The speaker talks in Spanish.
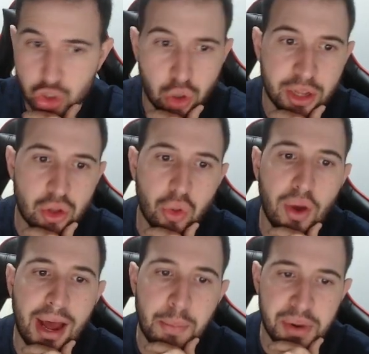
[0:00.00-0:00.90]
sobre todo
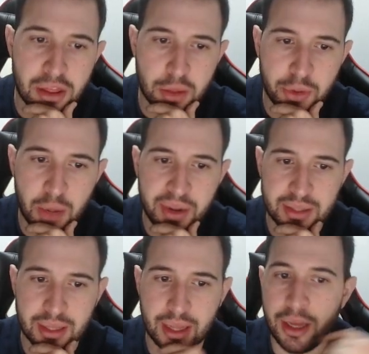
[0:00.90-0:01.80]
al principio de la
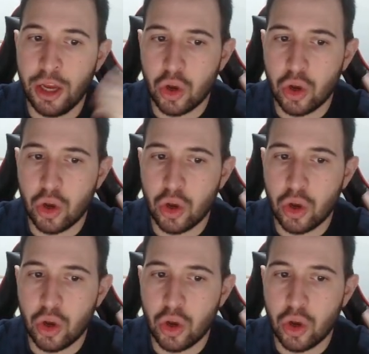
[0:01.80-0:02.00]
partida.